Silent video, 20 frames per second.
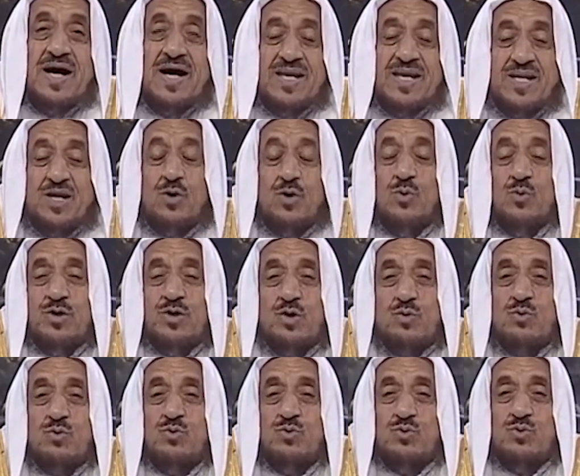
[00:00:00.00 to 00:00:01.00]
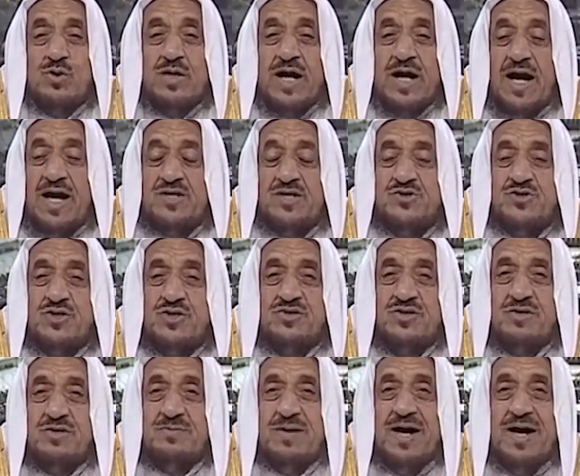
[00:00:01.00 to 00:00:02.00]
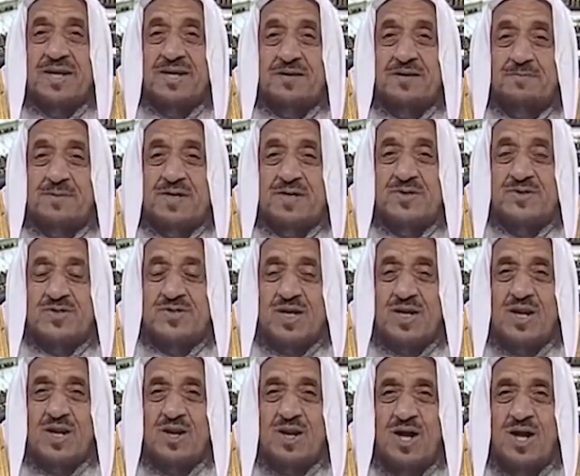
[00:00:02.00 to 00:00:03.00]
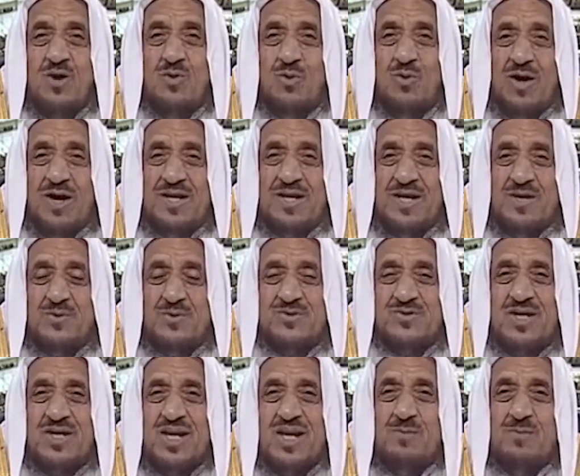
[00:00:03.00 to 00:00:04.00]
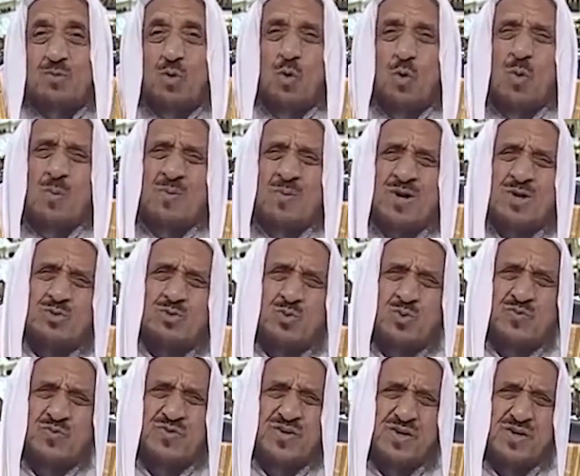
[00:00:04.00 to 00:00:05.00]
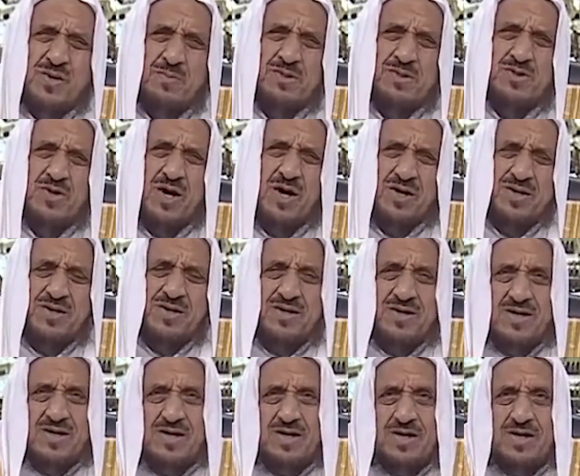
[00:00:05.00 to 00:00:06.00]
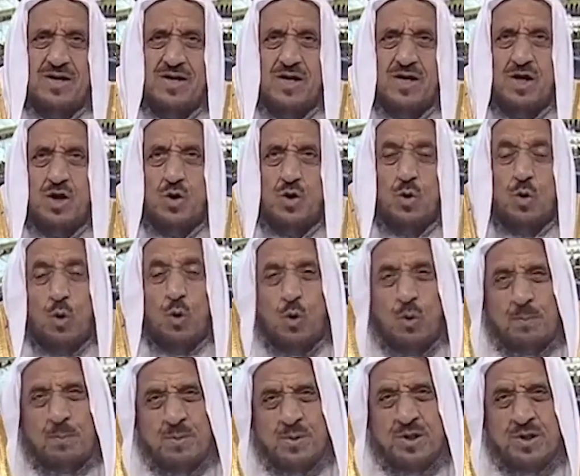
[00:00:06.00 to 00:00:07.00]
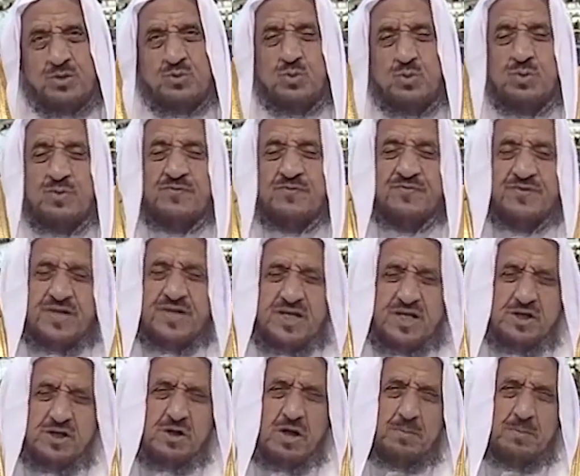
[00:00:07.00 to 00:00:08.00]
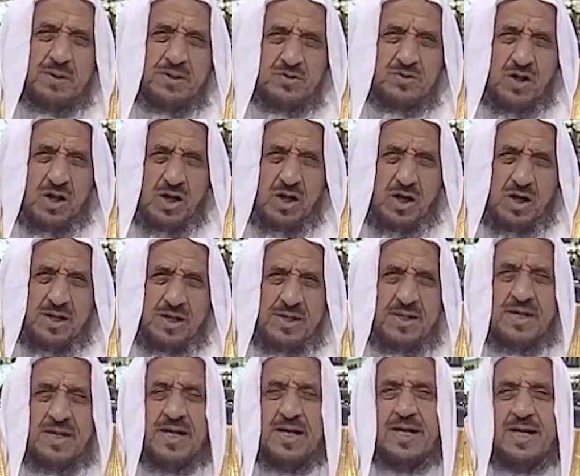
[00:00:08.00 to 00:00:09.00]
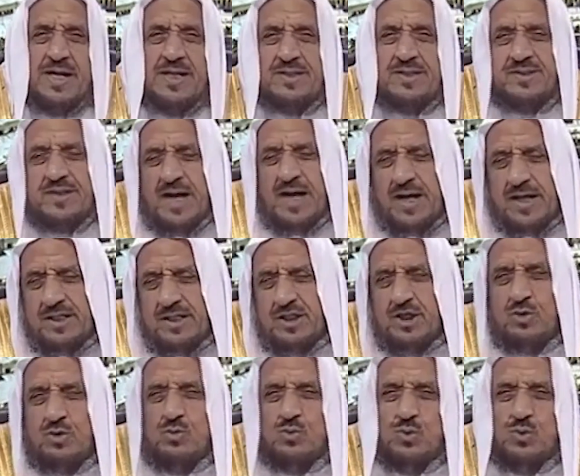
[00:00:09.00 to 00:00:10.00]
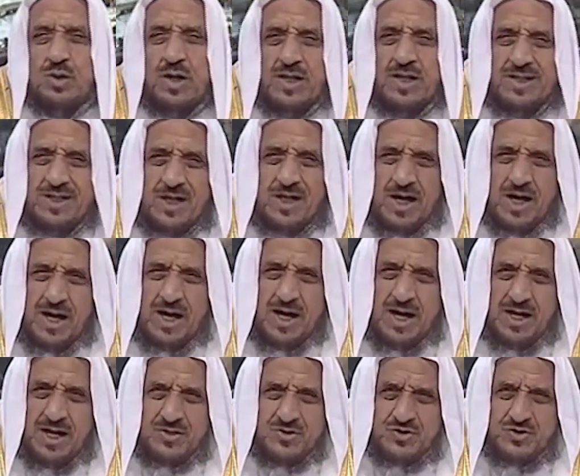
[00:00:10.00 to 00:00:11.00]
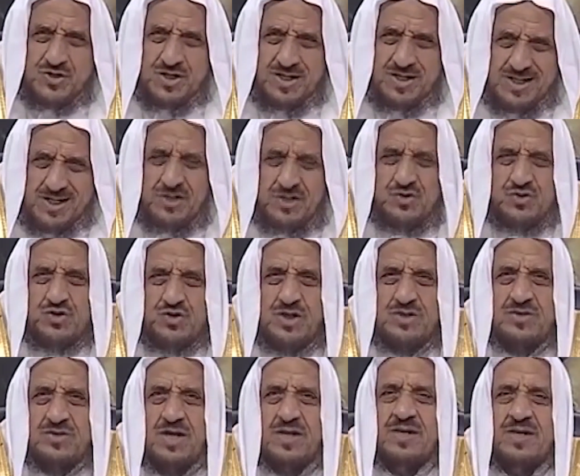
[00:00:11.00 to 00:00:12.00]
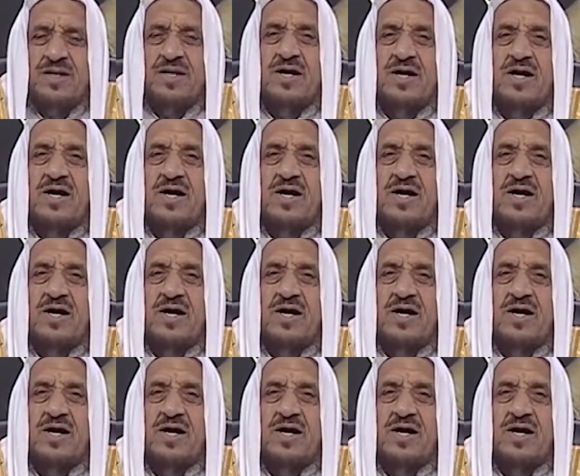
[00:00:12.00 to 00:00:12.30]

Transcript: أنه يكون كحجة مع النبي صلى الله عليه وسلم عمرة في رمضان عمرة في رمضان تعدل حج حجة